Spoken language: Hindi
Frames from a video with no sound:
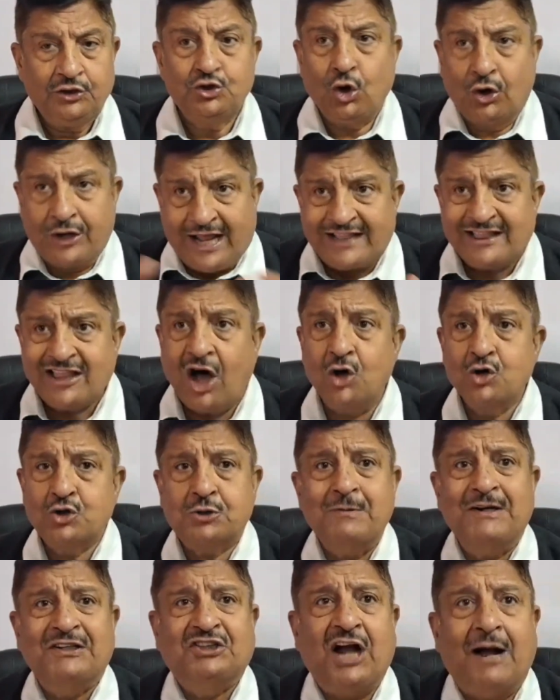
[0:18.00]
जो नेता
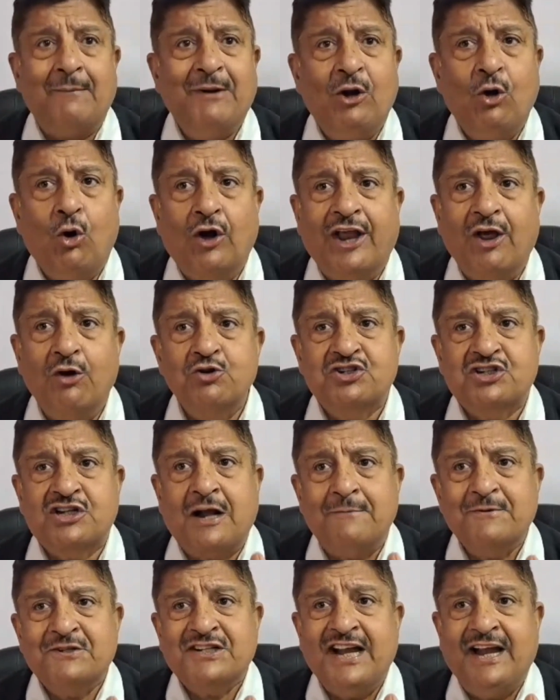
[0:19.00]
उसमें शामिल होंगे उन
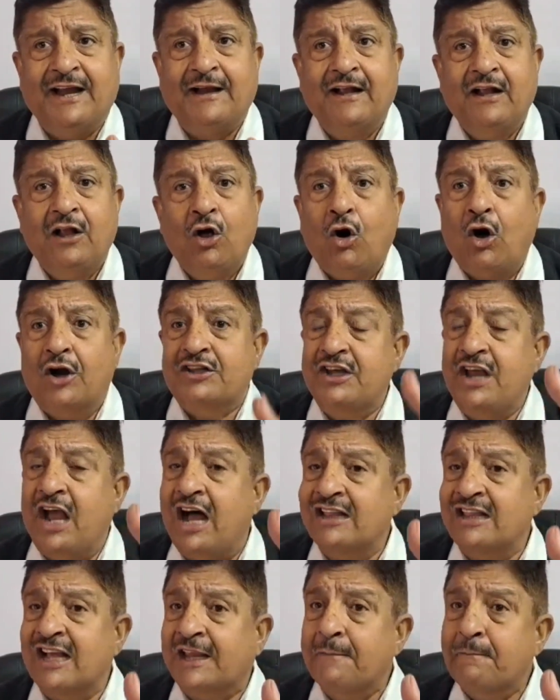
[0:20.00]
सब से और
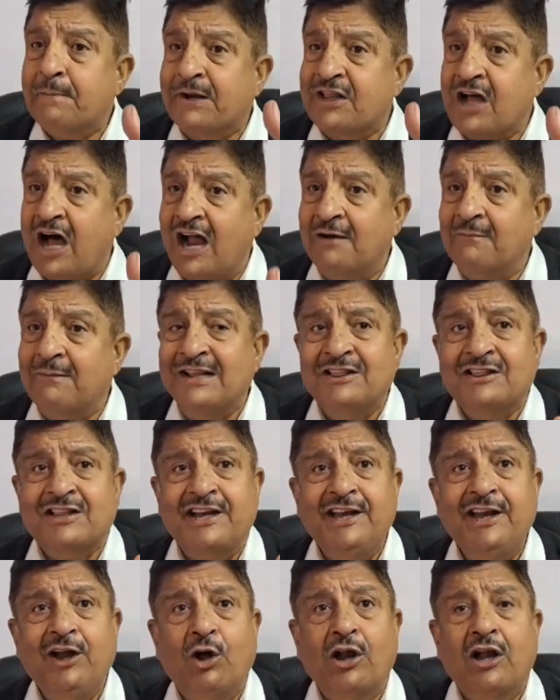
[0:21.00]
यहां तक कि
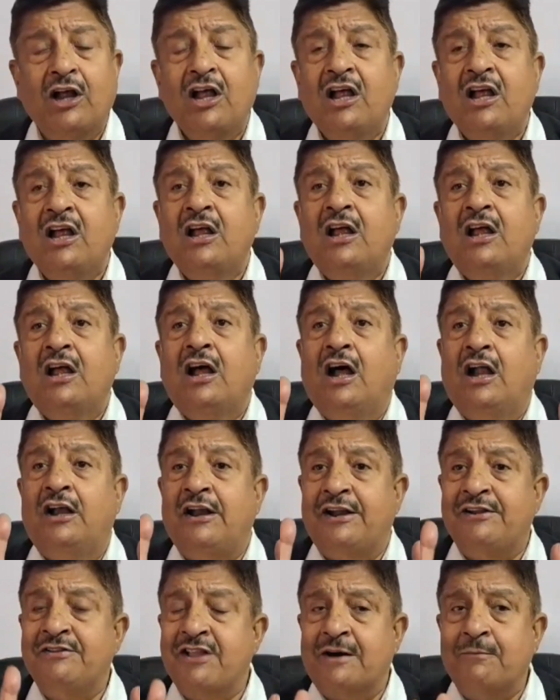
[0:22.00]
प्रधानमंत्री और
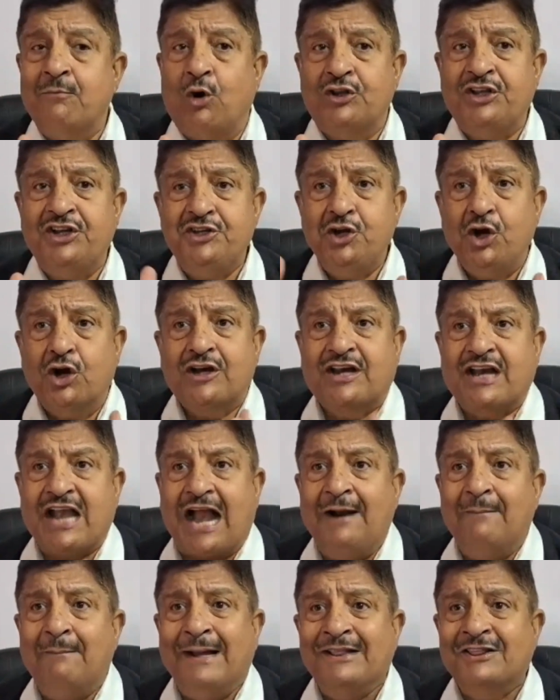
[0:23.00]
नरेंद्र मोदी जी और
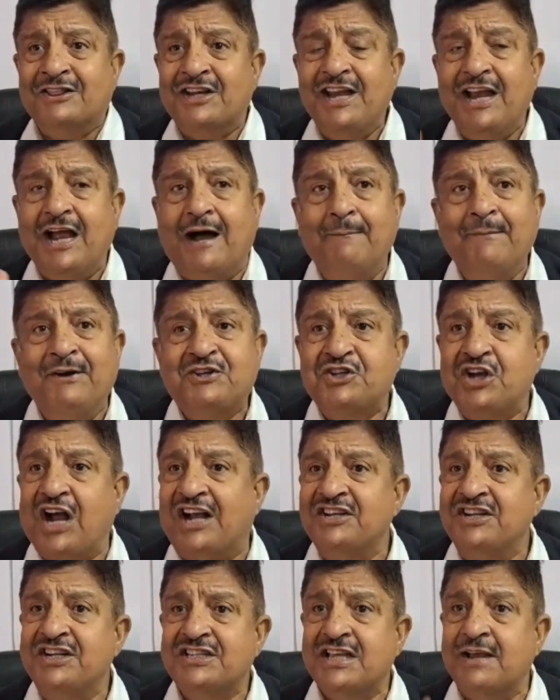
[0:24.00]
गृह मंत्री अमित
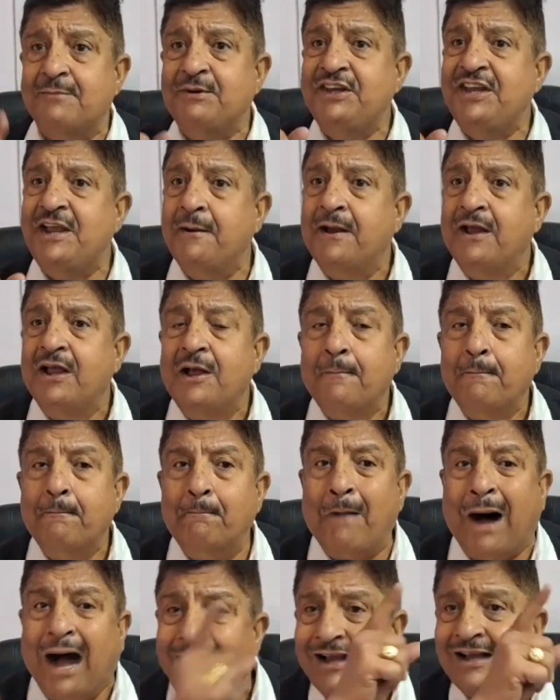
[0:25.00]
शाह जी से भी
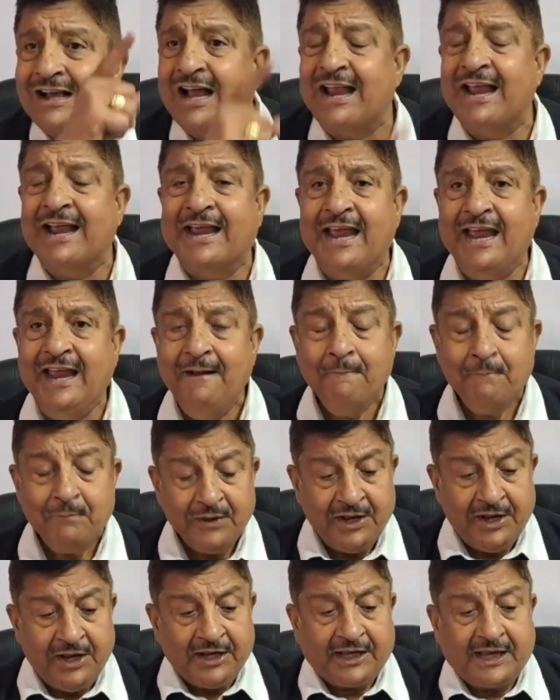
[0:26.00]
मांग करेंगे
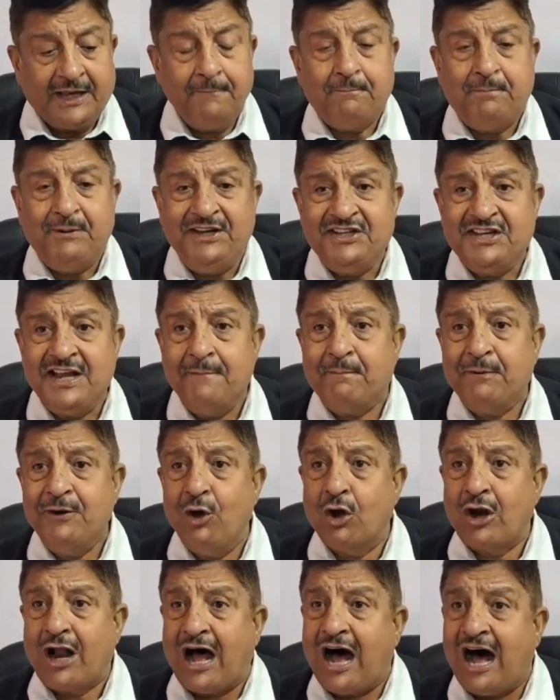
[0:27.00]
कि बीजेपी
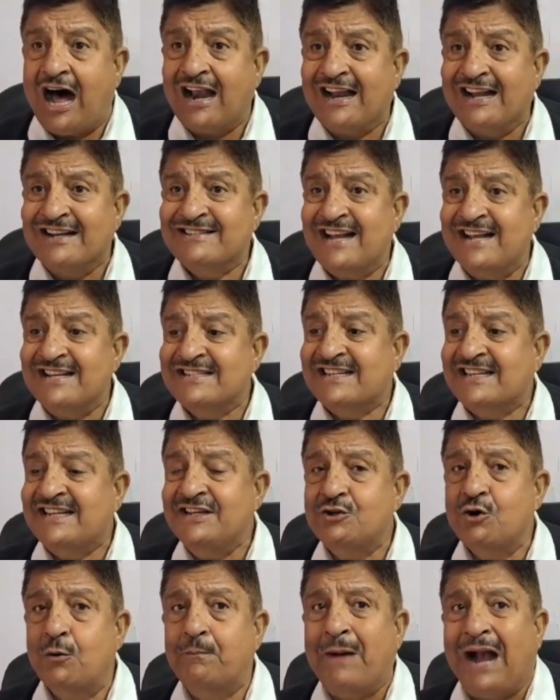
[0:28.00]
और आरएसएस की
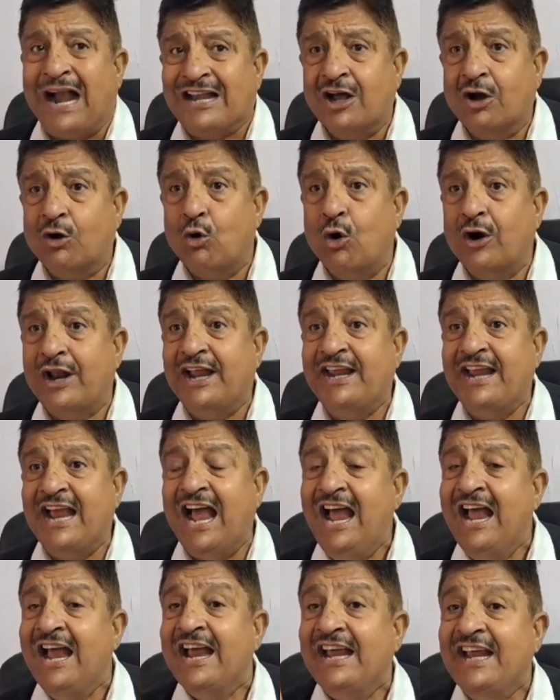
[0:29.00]
जो बैठक हो रही
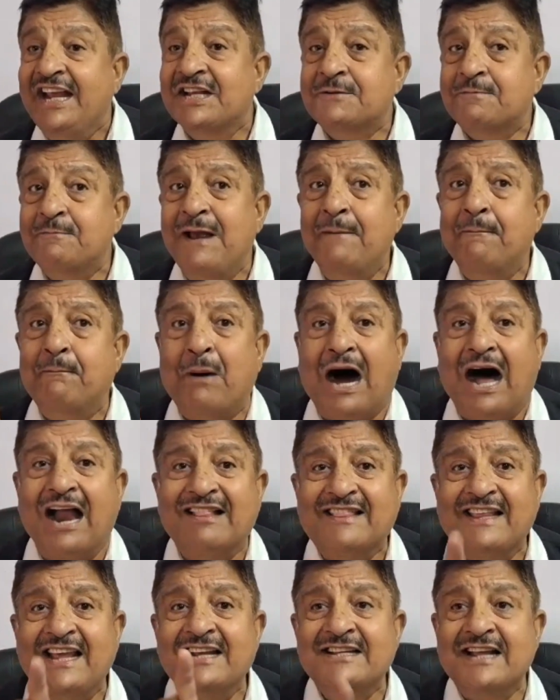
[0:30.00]
है इसमें
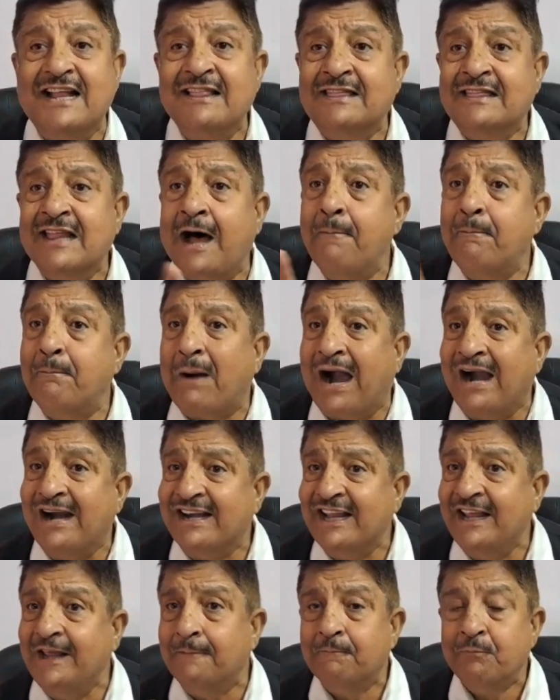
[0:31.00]
भारतीय जनता
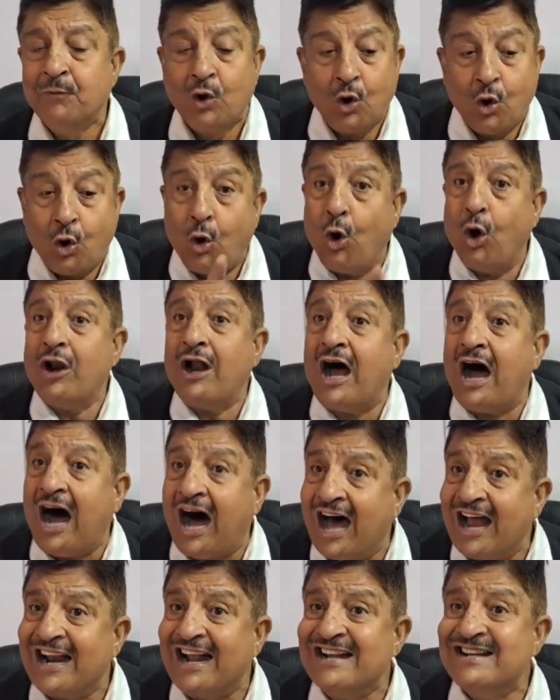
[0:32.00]
पार्टी और
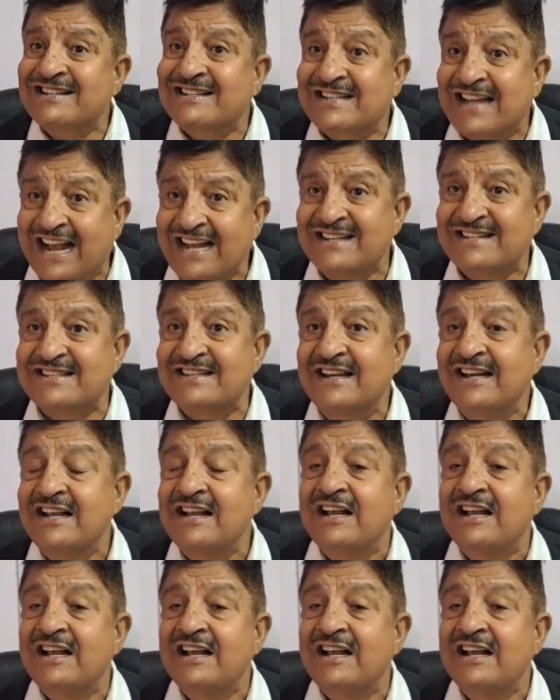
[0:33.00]
आरएसएस